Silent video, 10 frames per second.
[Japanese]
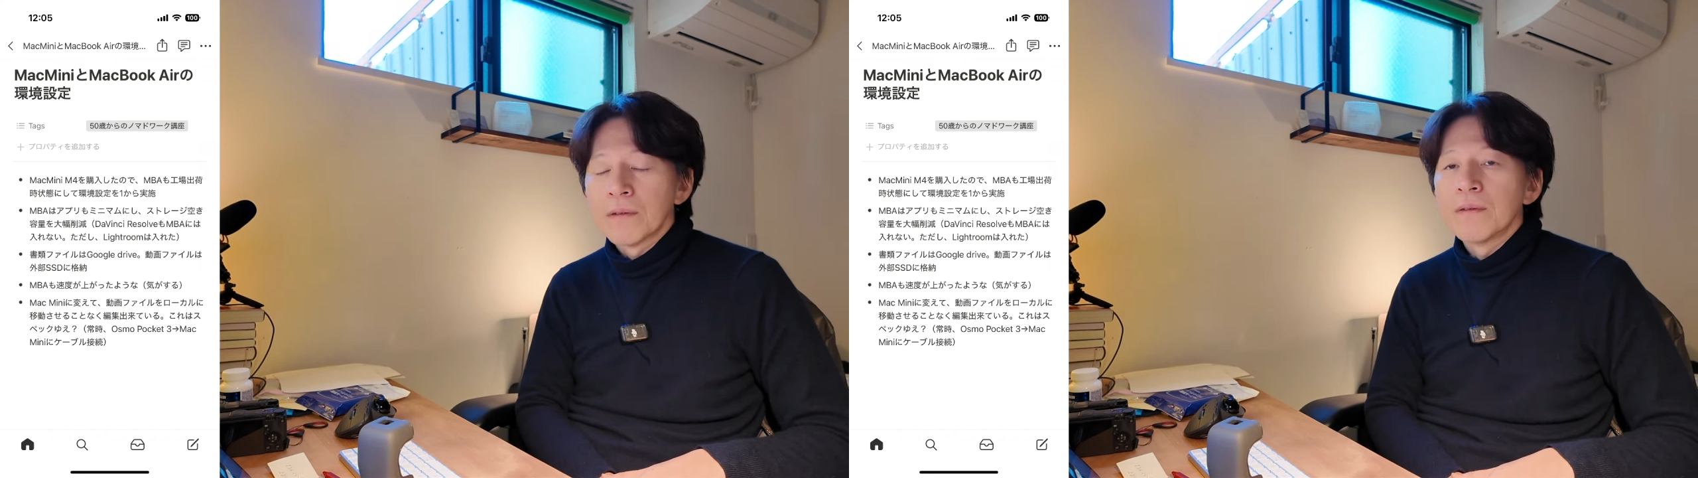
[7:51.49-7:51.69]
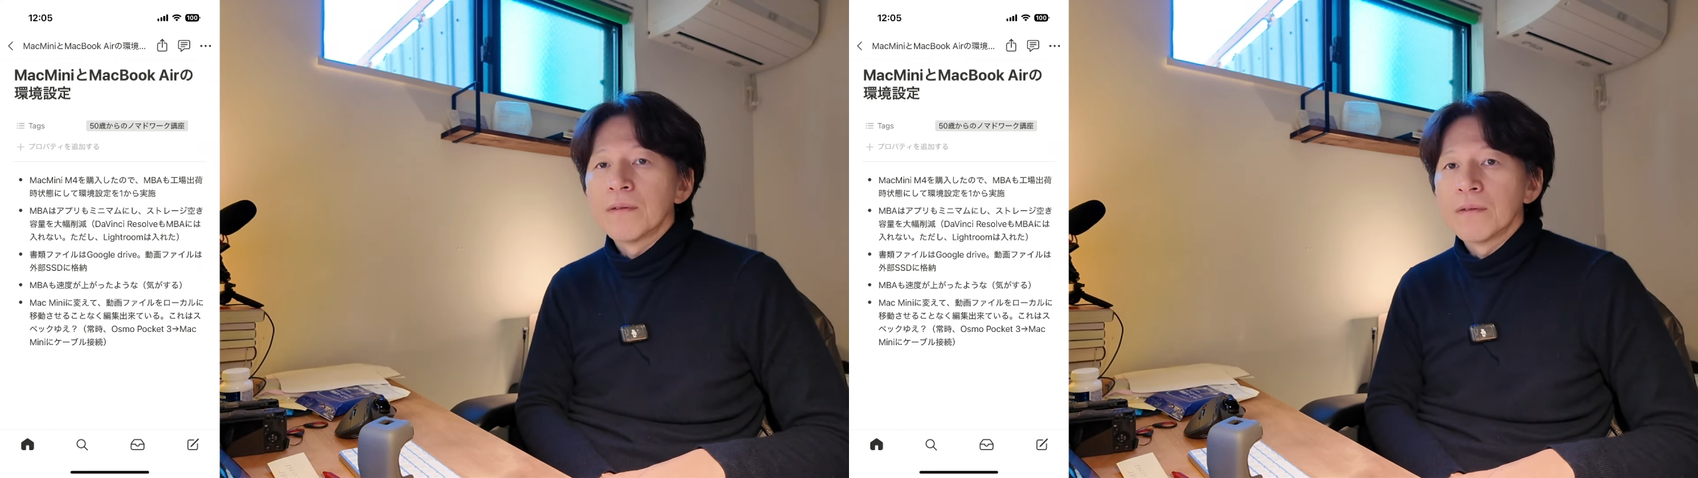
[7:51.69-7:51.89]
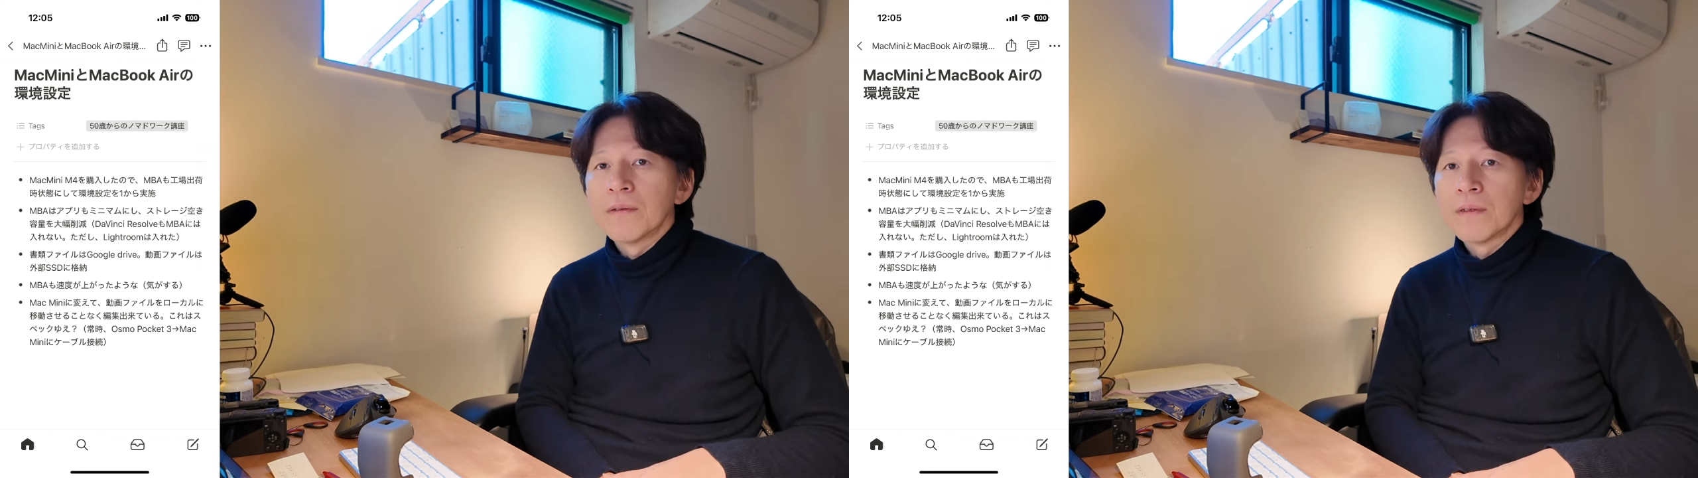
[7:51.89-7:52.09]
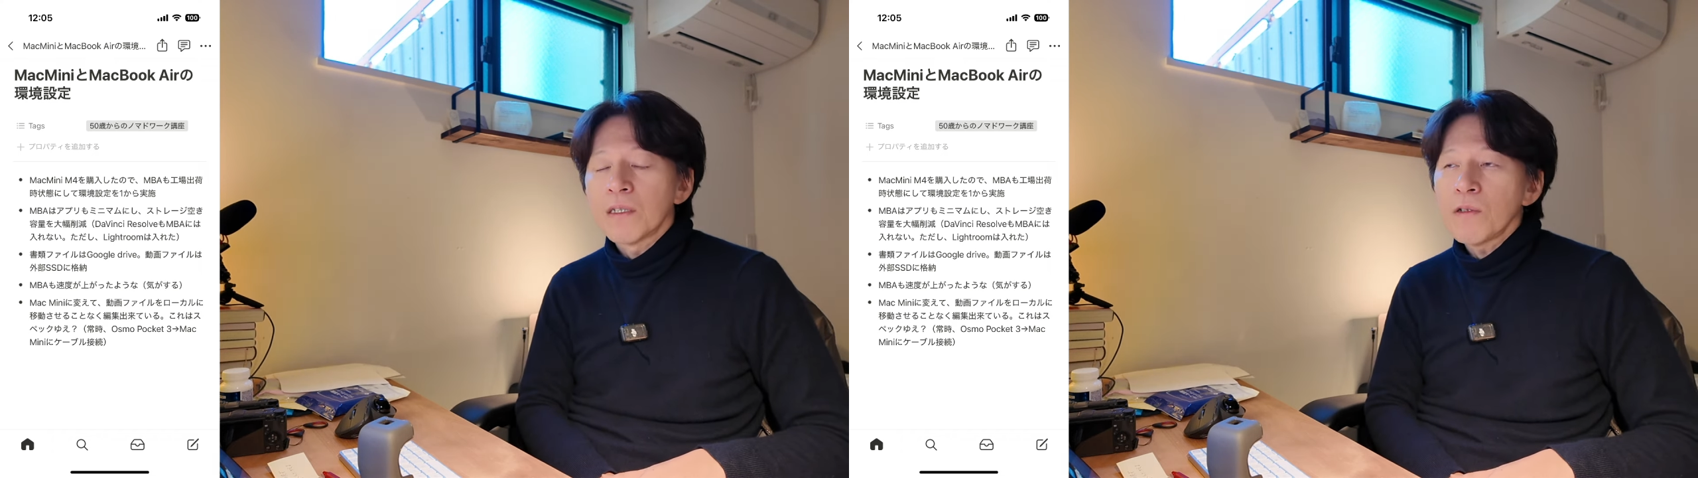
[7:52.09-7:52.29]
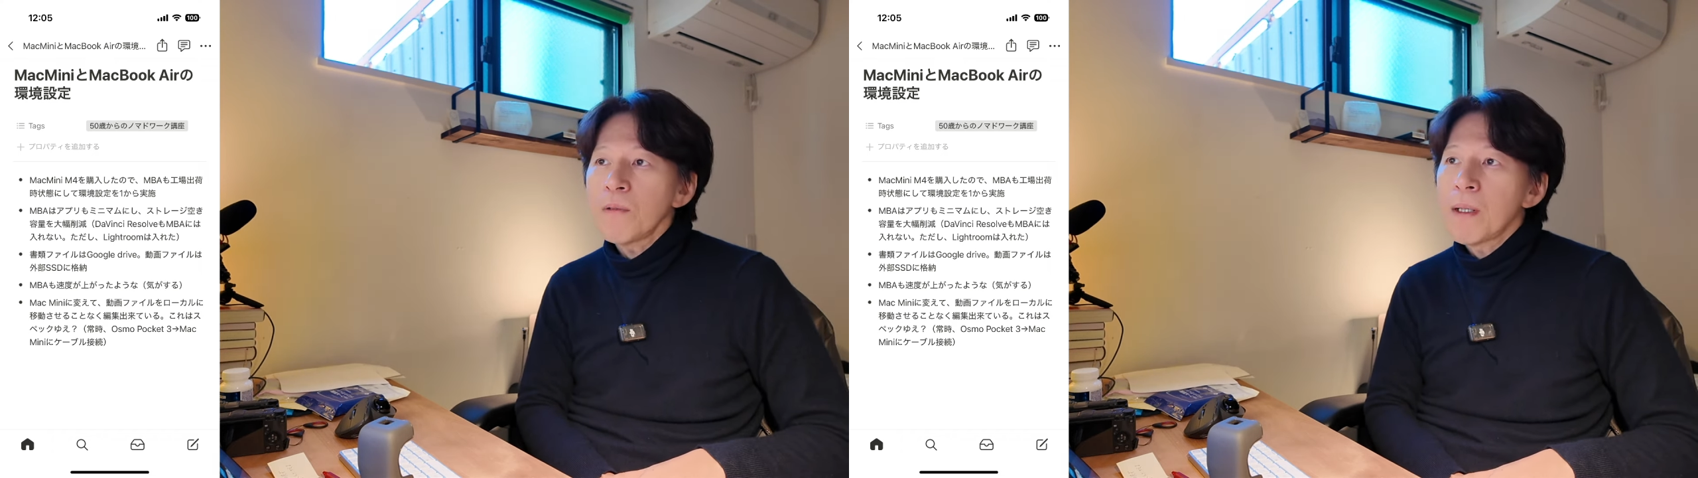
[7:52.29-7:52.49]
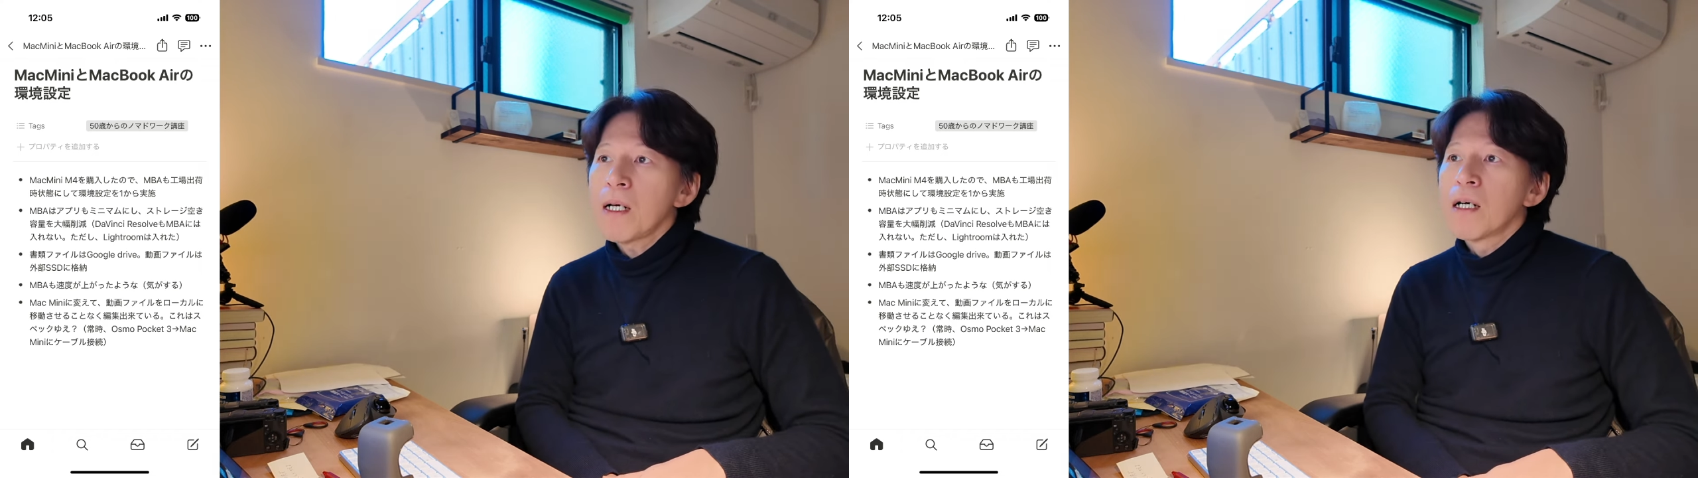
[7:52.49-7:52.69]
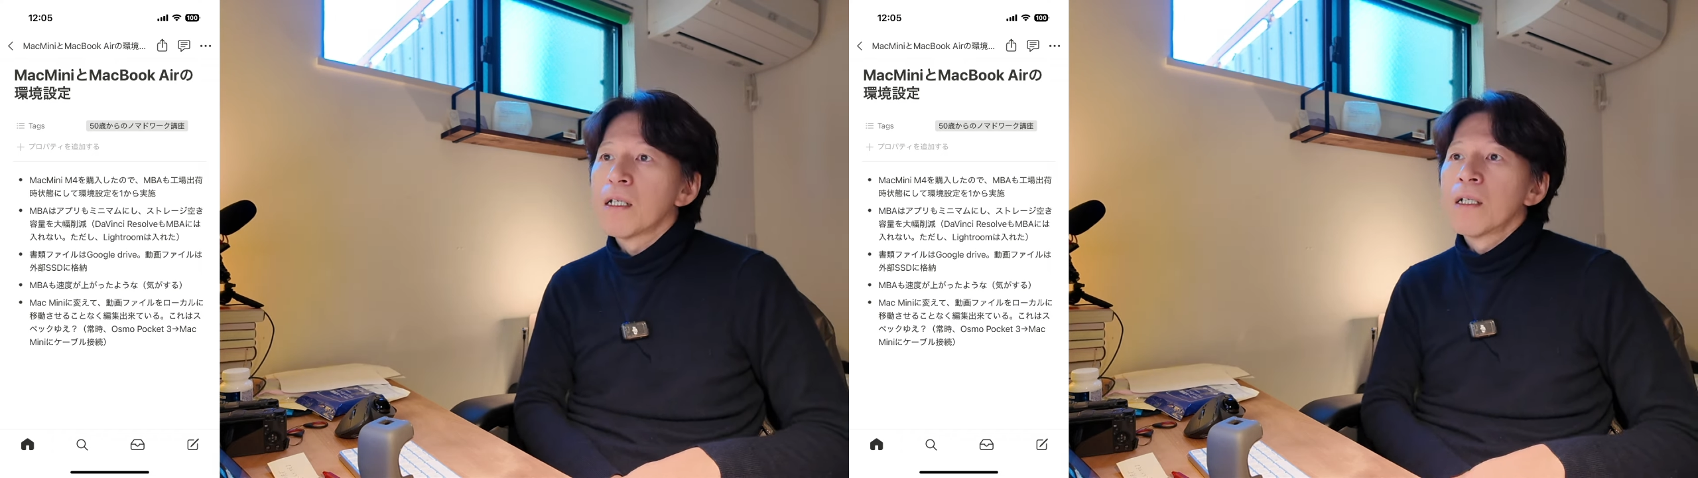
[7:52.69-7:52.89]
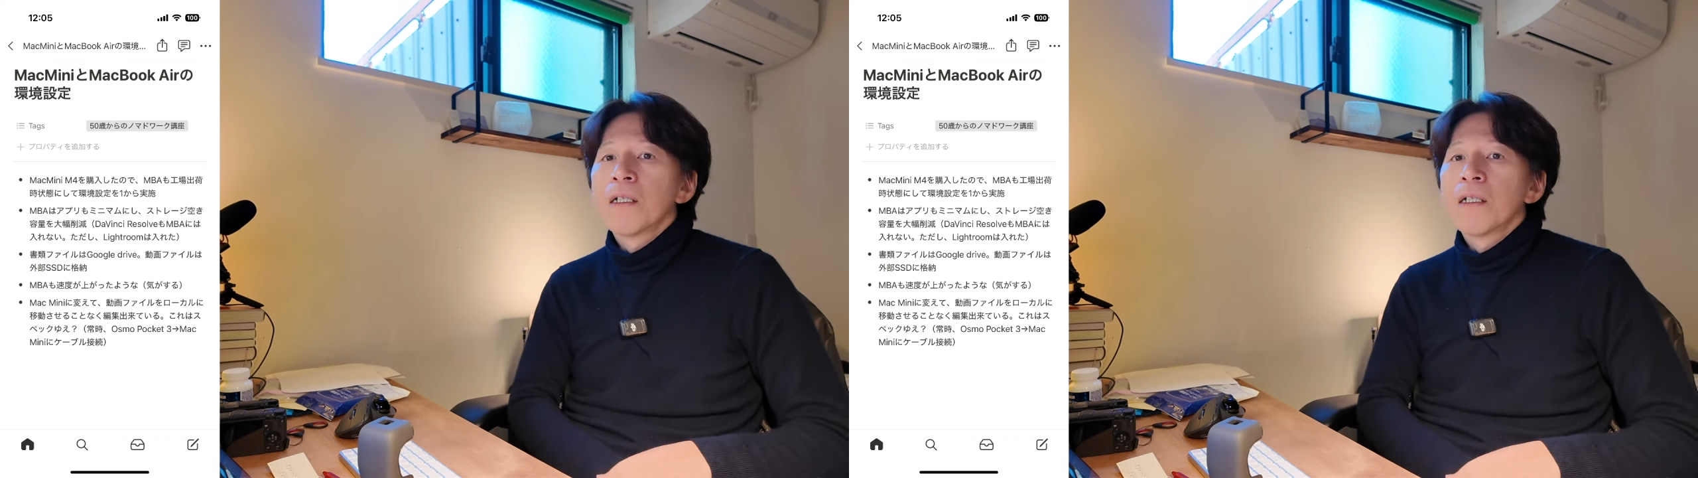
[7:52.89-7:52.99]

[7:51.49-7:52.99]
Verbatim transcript: うん、例えば